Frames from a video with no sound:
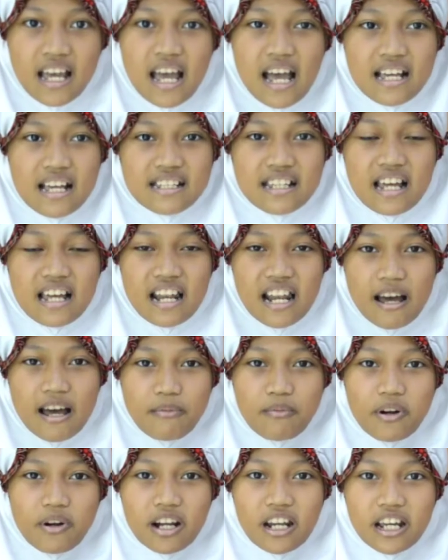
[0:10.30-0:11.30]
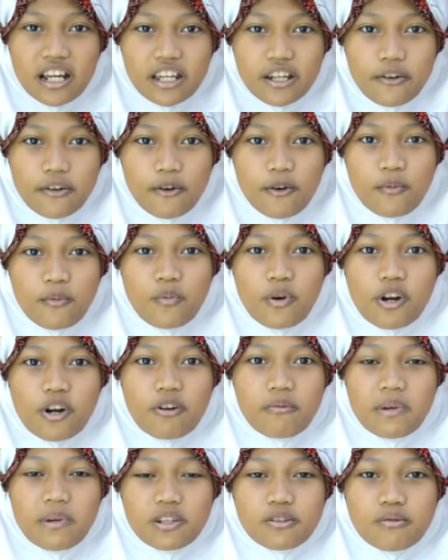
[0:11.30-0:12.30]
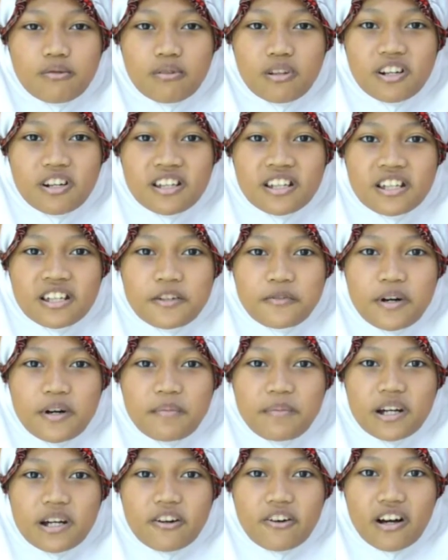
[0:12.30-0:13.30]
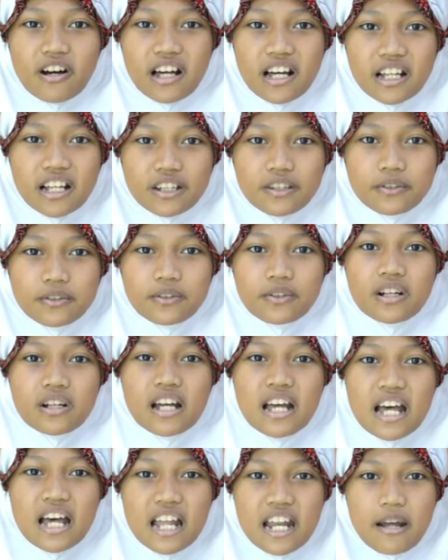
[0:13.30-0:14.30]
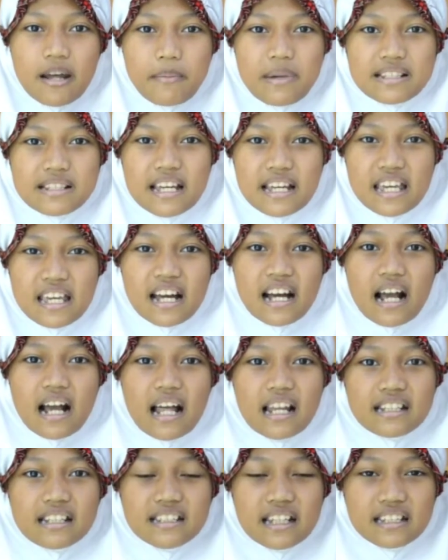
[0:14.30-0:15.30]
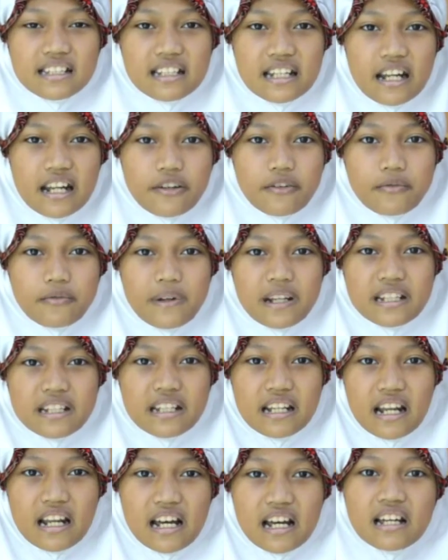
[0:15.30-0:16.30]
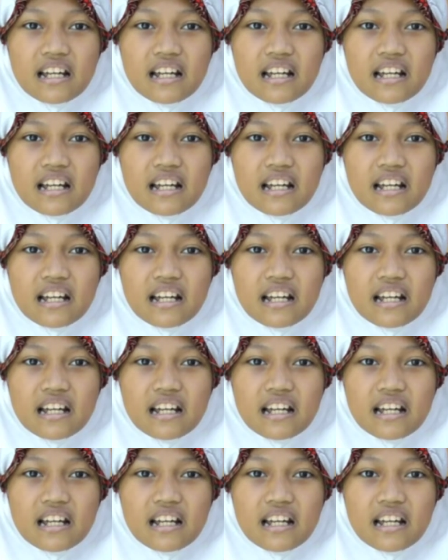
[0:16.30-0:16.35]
Assalamualaikum warahmatullahi wabarakatuh. Nama saya Kalisa Jilan Nurfadila